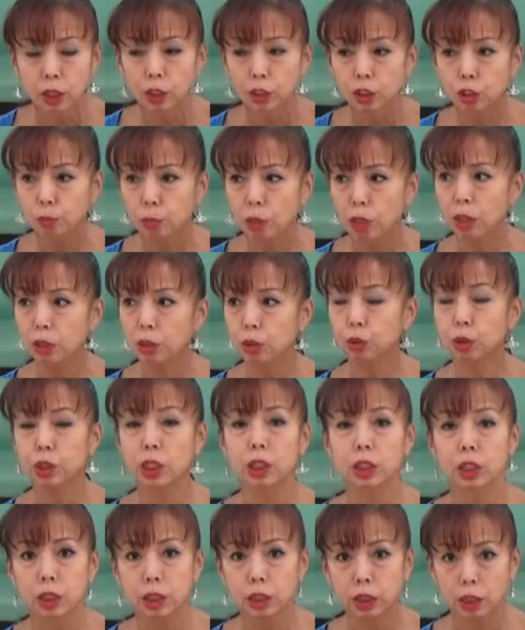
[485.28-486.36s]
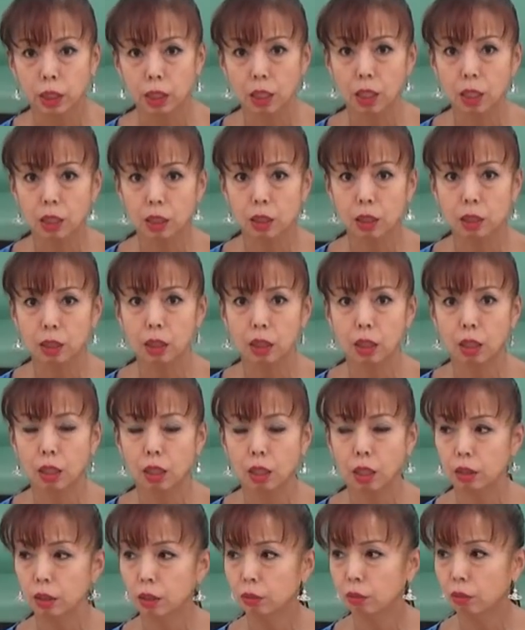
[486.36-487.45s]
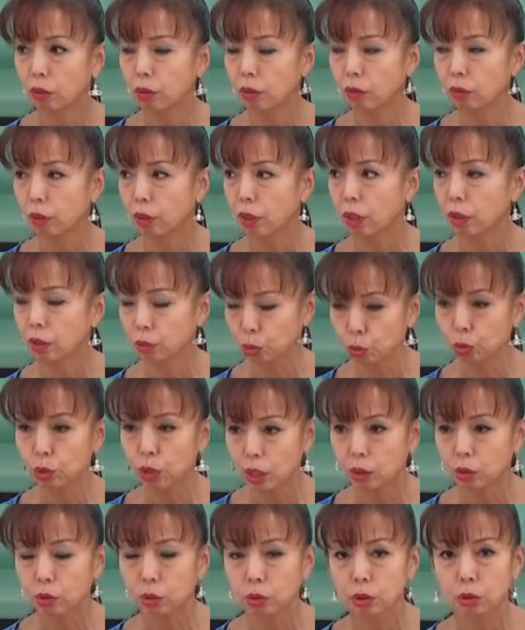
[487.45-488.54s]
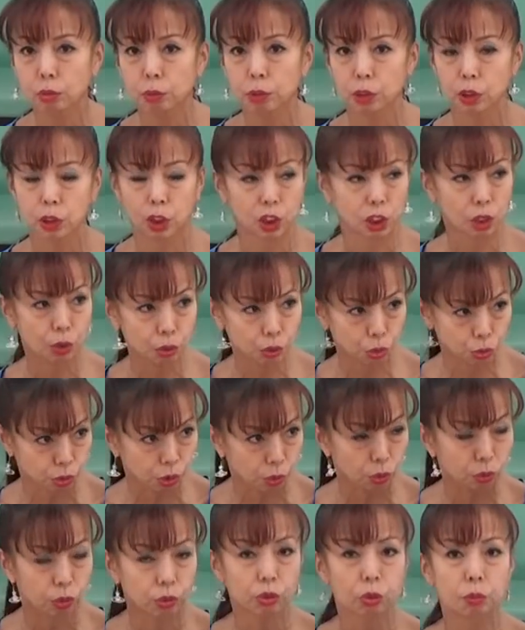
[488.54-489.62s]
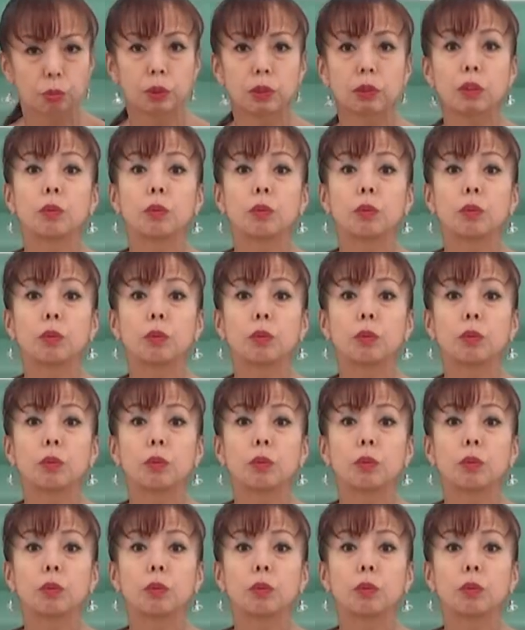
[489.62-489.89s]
でまあ諸説ですからなんかあそうだっていう人もいる違うよそんなのっていう人もいる